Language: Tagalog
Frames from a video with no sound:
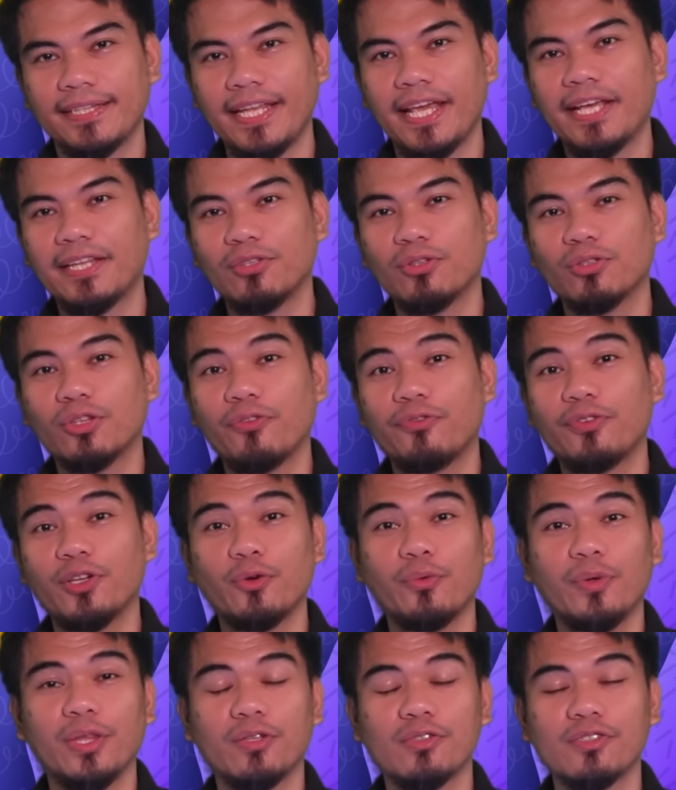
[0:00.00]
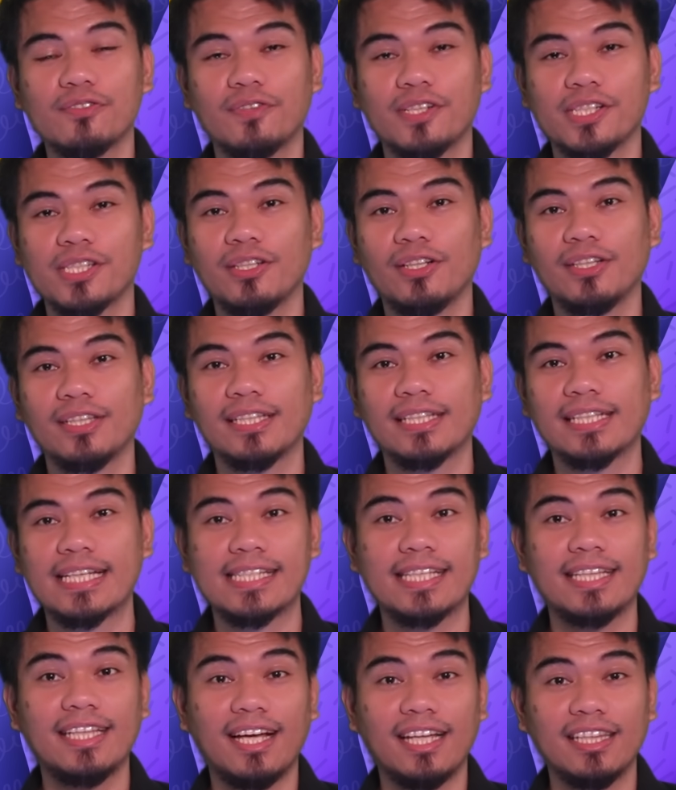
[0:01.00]
Take note of your Windows version
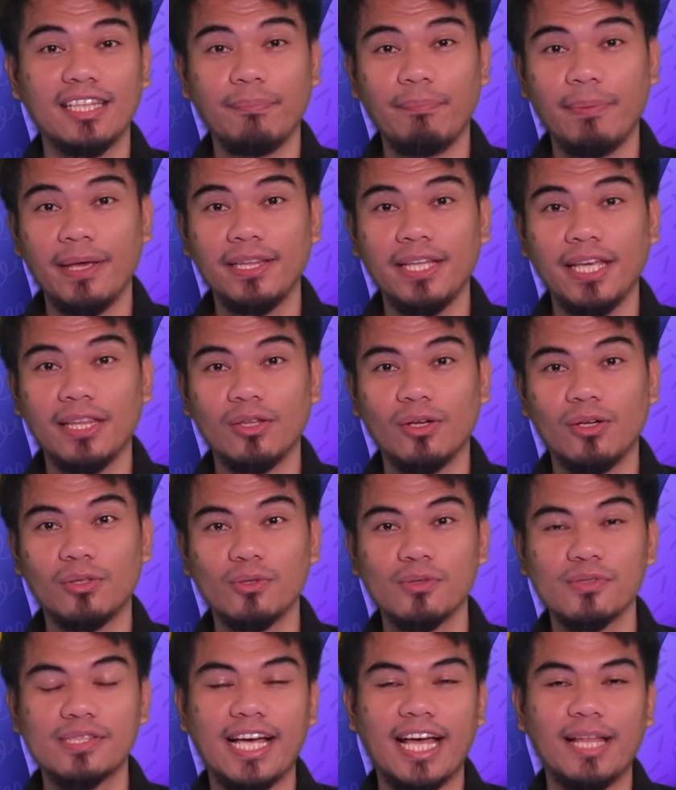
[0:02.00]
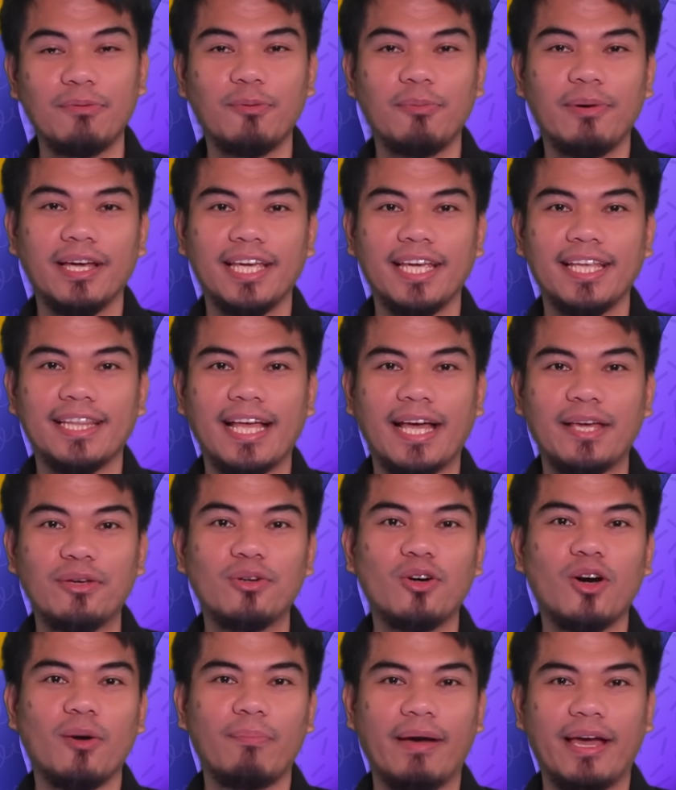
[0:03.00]
kasi nakadepende ito kung saan mo makikita
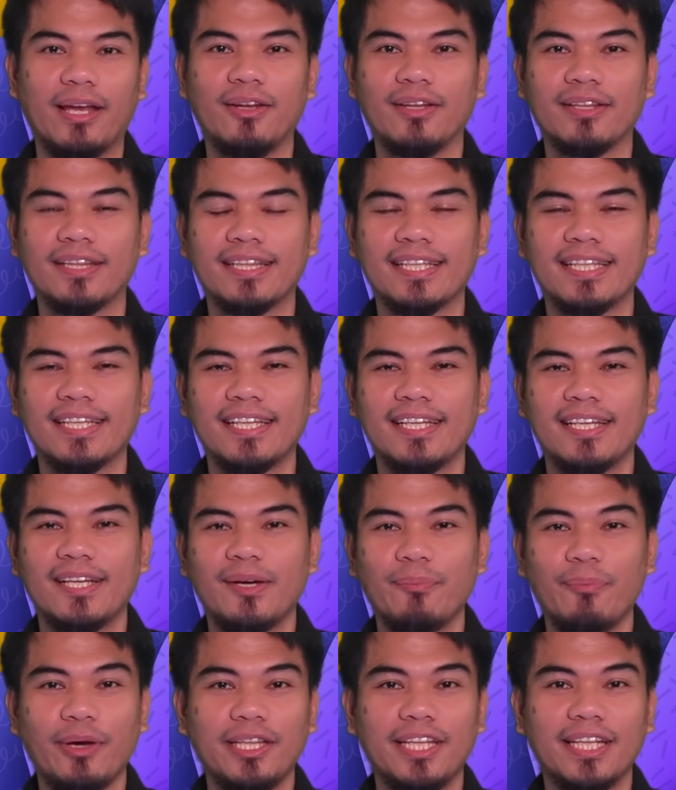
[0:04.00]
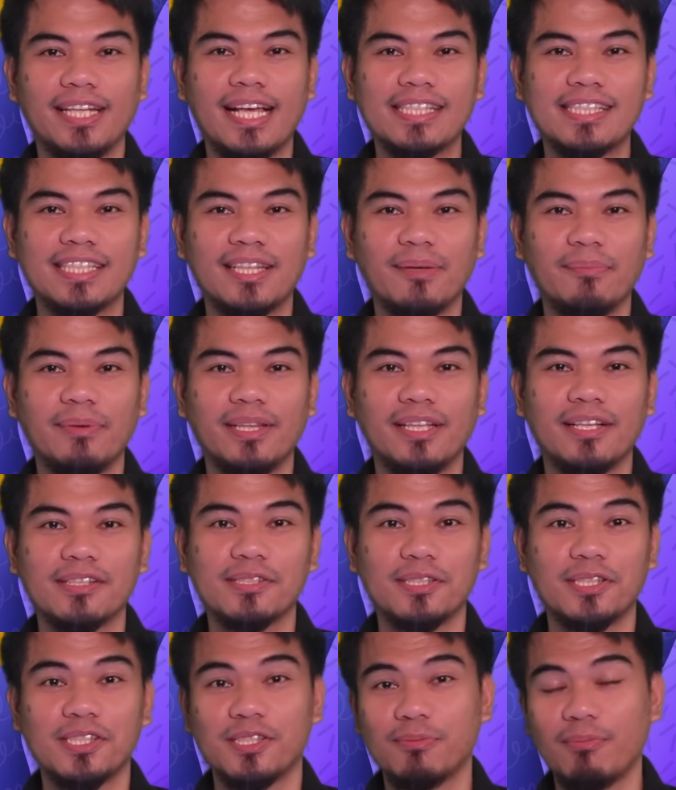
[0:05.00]
yung Copilot. Pwede nasa tabi ng
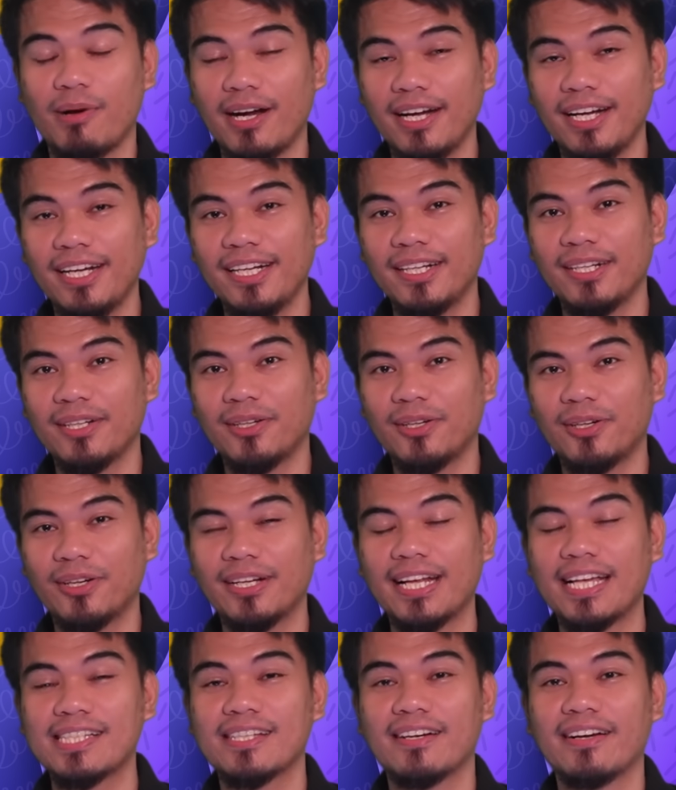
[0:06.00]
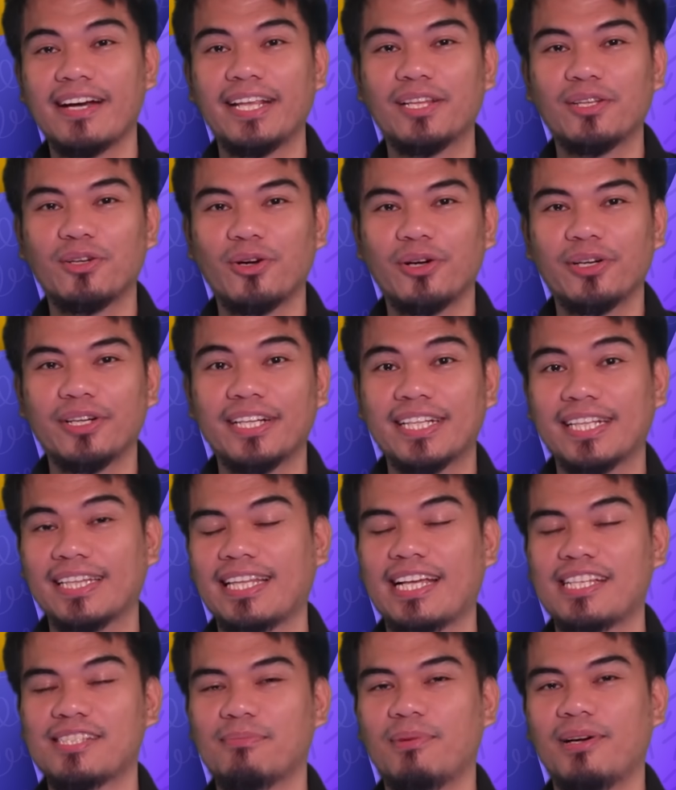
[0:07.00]
search bar or nasa right corner ng
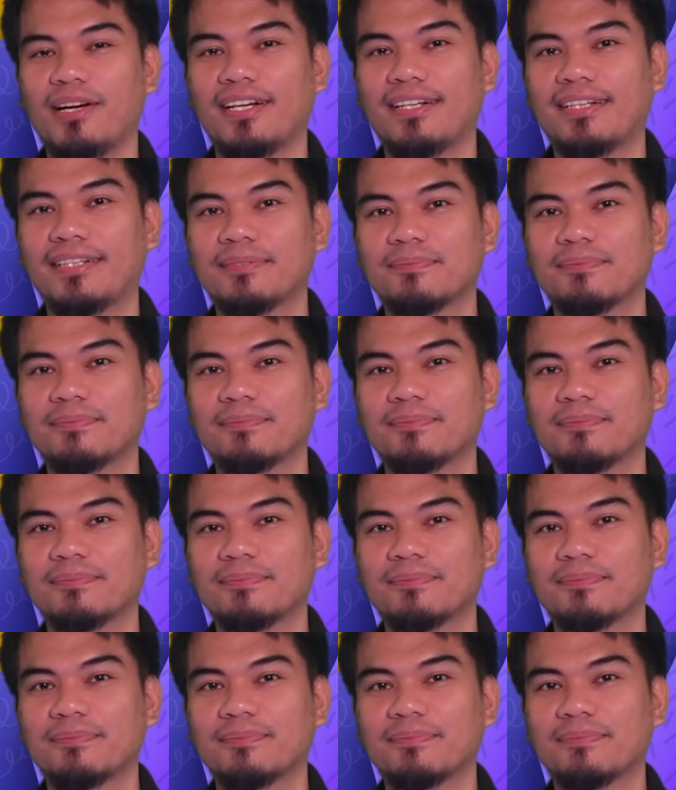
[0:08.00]
taskbar.